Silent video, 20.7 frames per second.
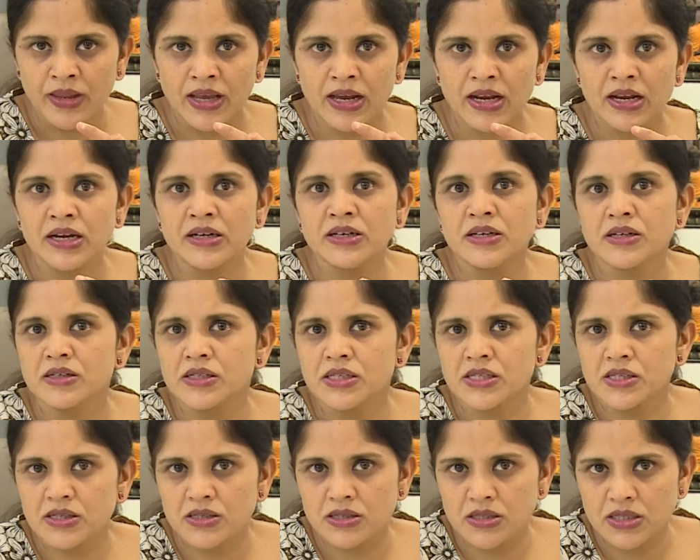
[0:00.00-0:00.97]
ఎలాంటి
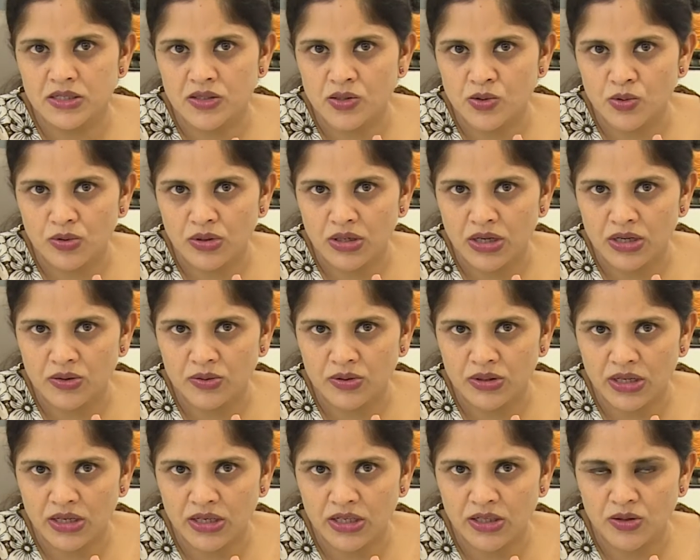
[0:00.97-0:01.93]
రిస్క్స్ తీసుకుంటారో
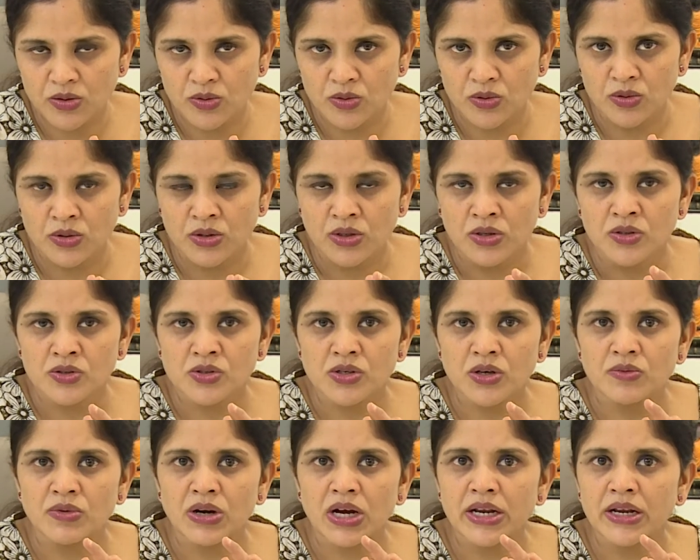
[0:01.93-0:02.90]
తెలీదు
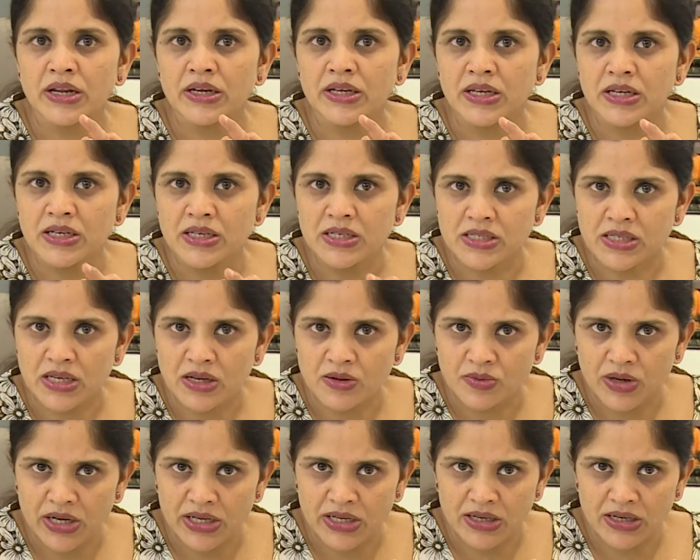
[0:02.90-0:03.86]
సో వాళ్ళకి ఈ
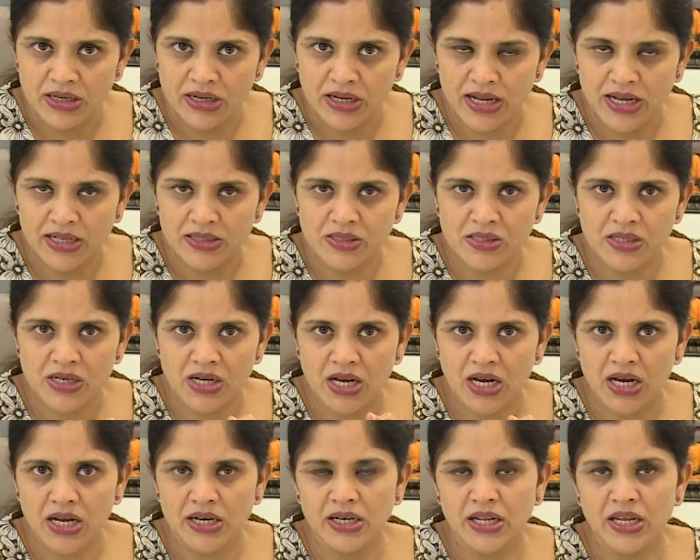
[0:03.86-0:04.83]
సర్వైకల్ క్యాన్సర్
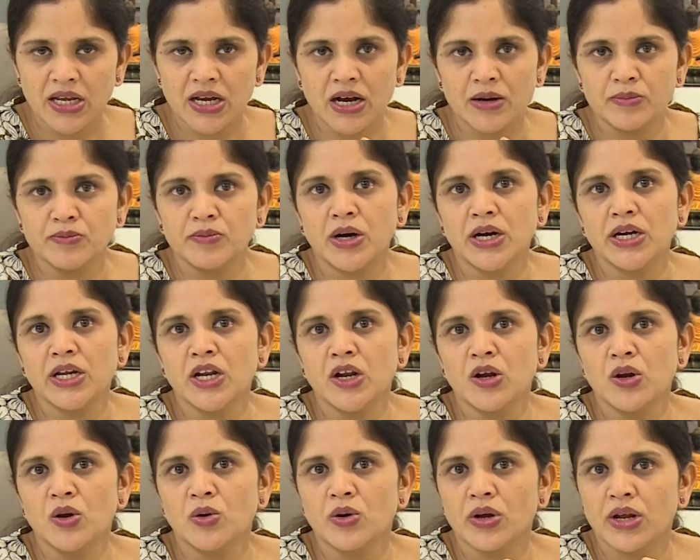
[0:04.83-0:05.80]
కానీ
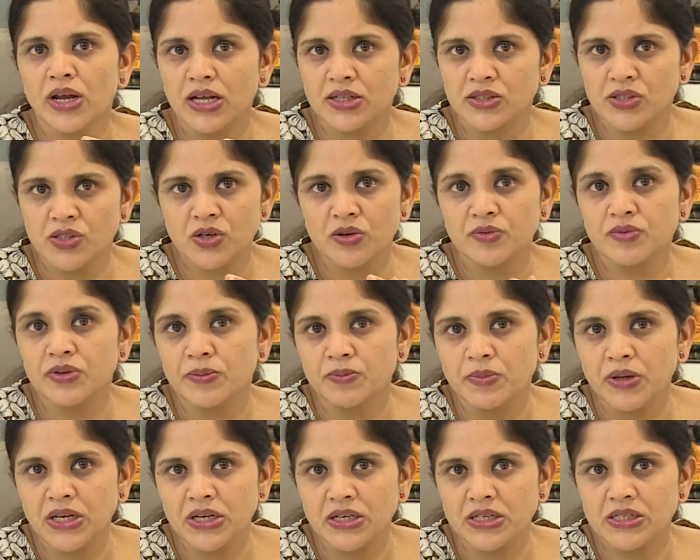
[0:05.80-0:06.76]
అబ్బాయిల్లో క్యాన్సర్ ఆఫ్ ద
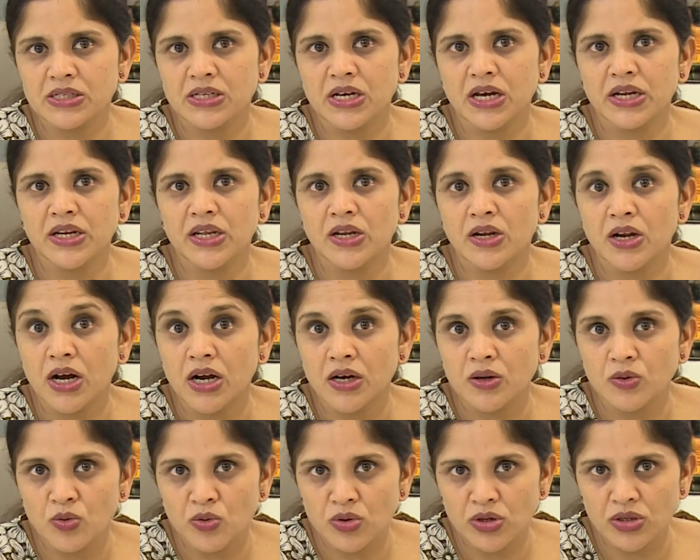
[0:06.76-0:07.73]
పీనిస్ కానీ
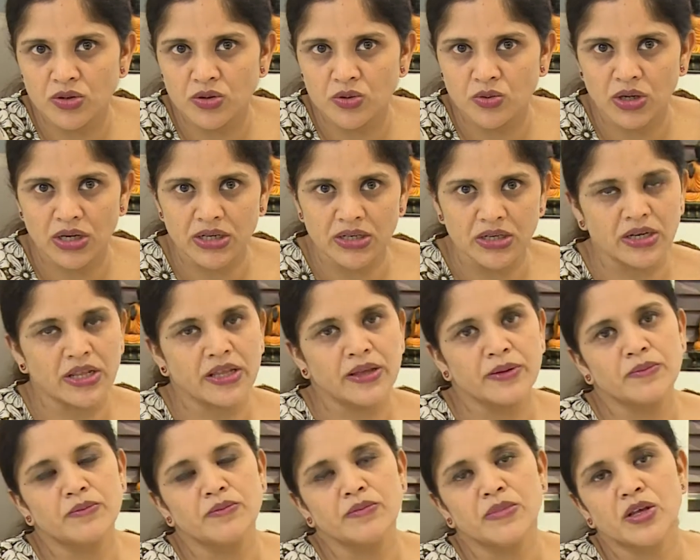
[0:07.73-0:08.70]
రాకూడదు అంటే
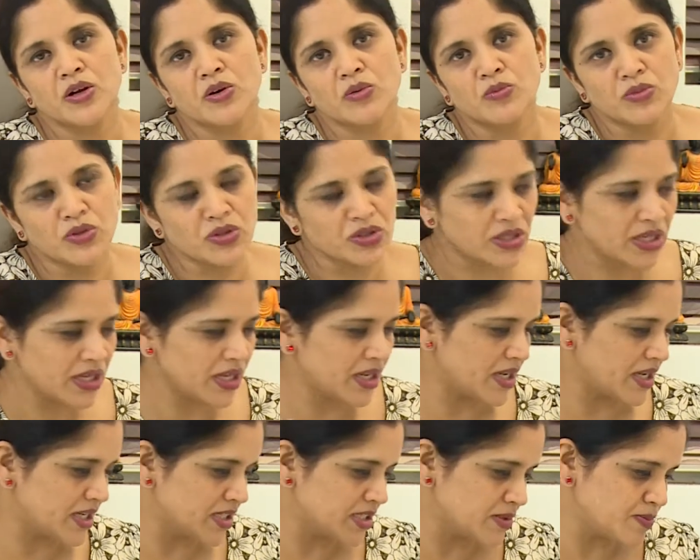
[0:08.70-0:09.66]
మీరు ముందే
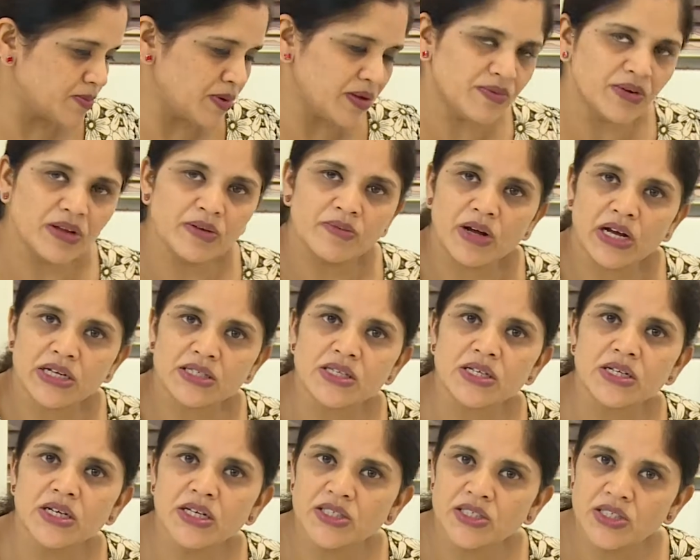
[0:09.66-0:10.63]
హెచ్పివి
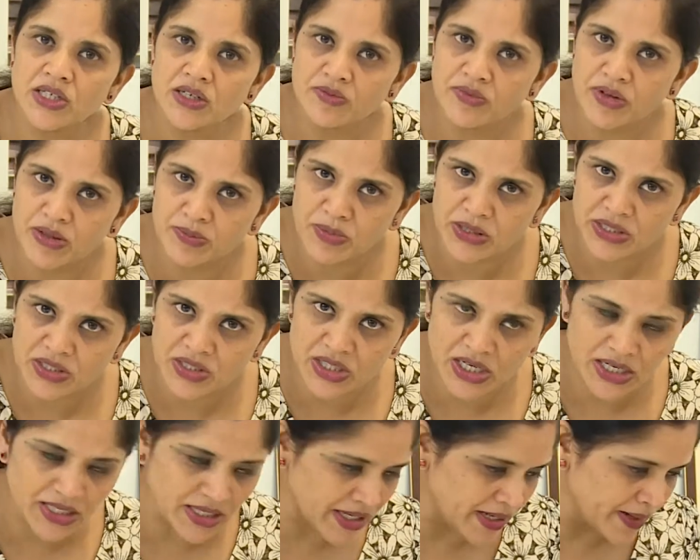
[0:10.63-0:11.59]
వ్యాక్సినేషన్
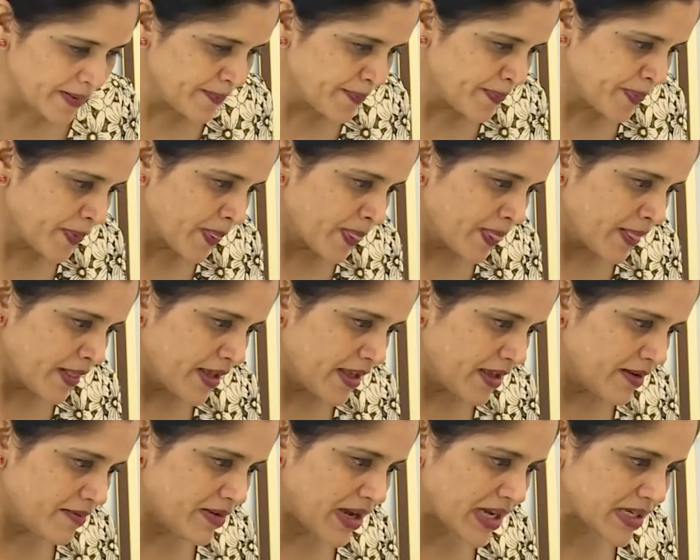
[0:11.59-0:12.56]
వేపించాలి
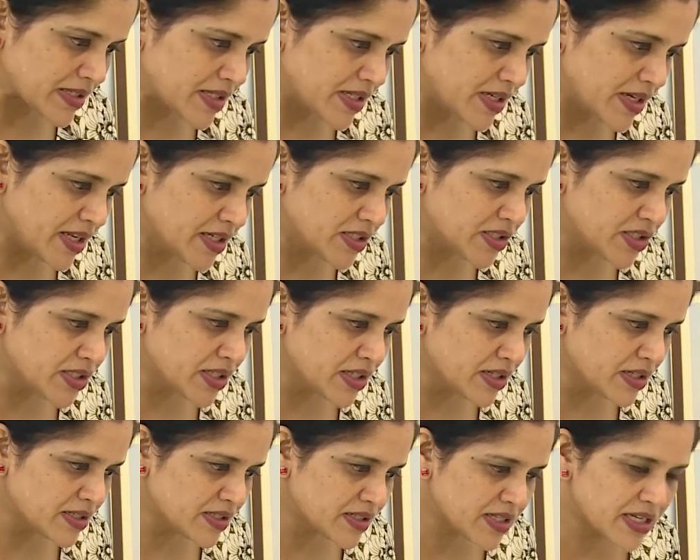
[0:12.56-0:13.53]
ఈ
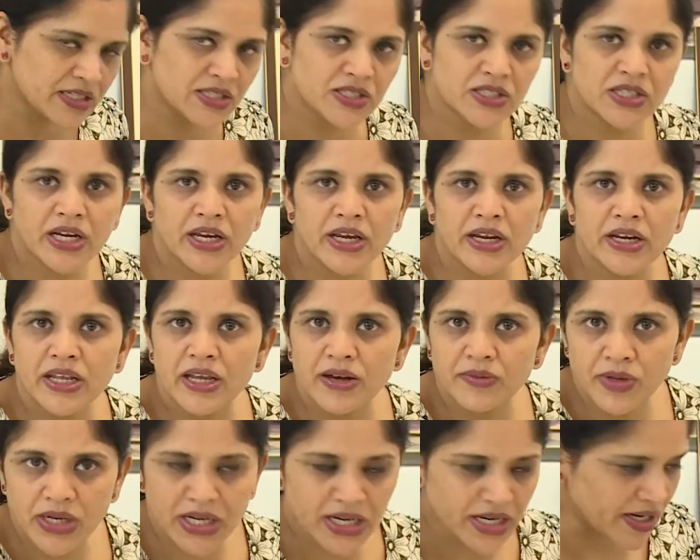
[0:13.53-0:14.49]
వ్యాక్సినేషన్ సెక్స్ చేయని
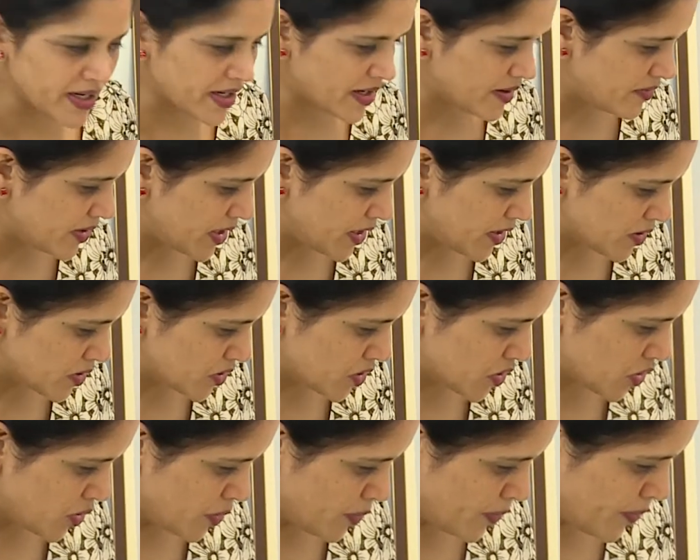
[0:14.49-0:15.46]
ఎవరికైనా
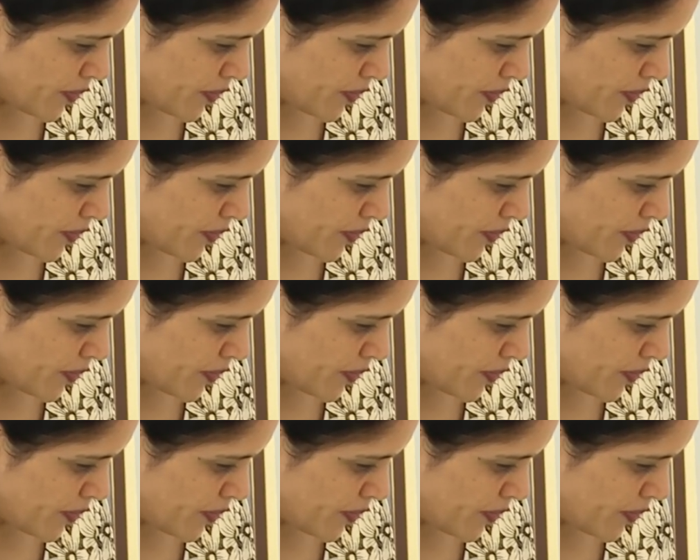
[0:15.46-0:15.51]
వేయొచ్చు